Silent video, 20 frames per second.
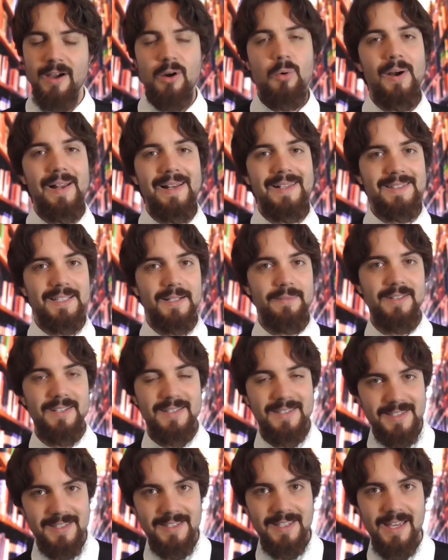quali
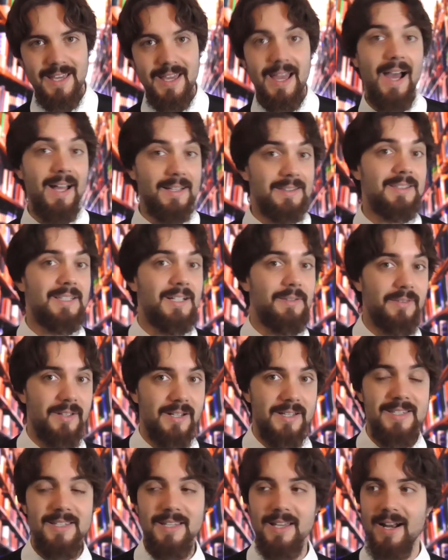traversie
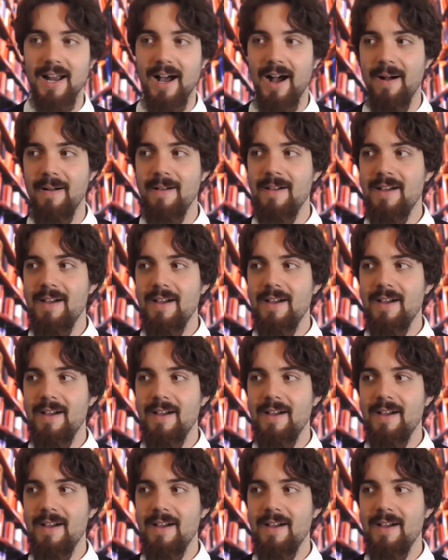attraverserà?